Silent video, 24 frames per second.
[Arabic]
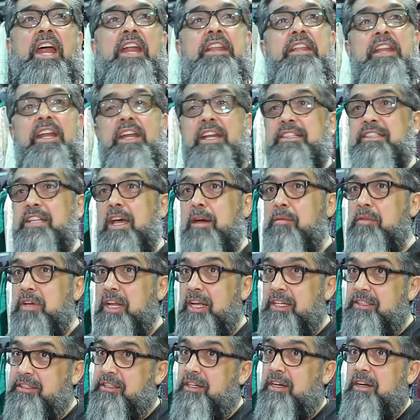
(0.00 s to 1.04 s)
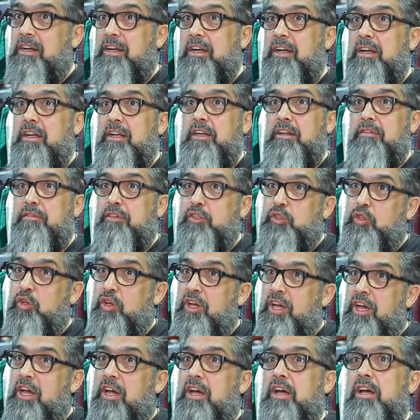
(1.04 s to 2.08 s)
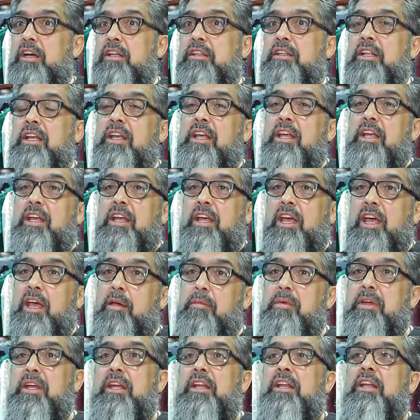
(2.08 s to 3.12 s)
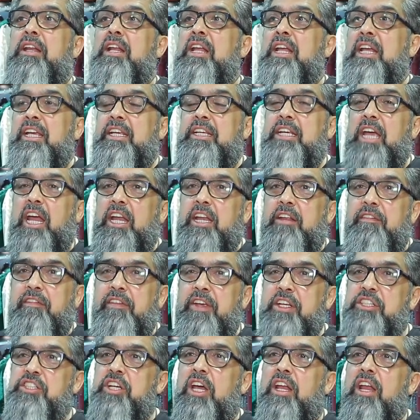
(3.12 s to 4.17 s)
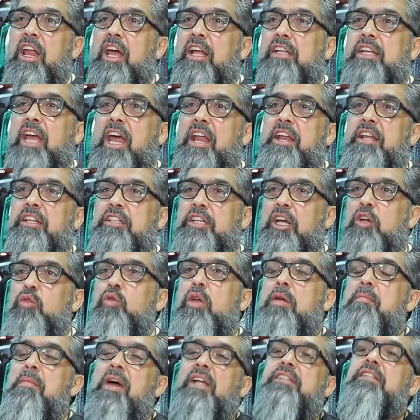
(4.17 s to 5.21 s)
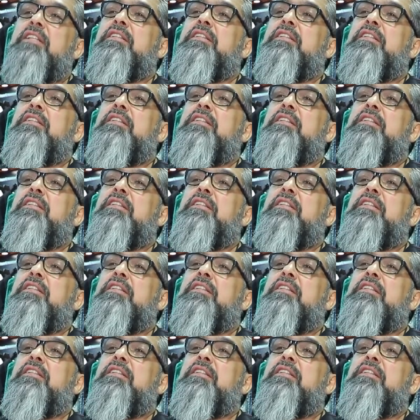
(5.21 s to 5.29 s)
عندنا الحزام الازرق الفيديوهات قبل يعني في شغلات كانت حلوه ما